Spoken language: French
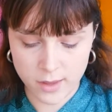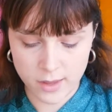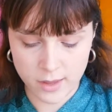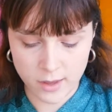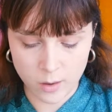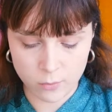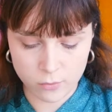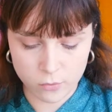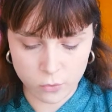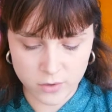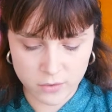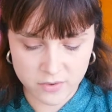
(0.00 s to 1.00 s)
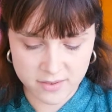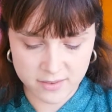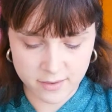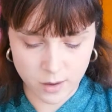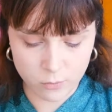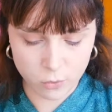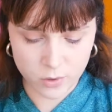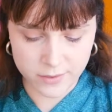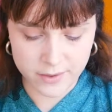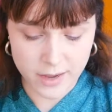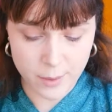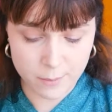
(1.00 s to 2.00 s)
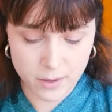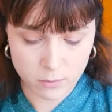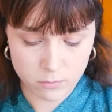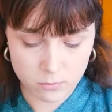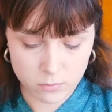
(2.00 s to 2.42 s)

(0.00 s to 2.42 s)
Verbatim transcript: et le défi c'était un peu les drapés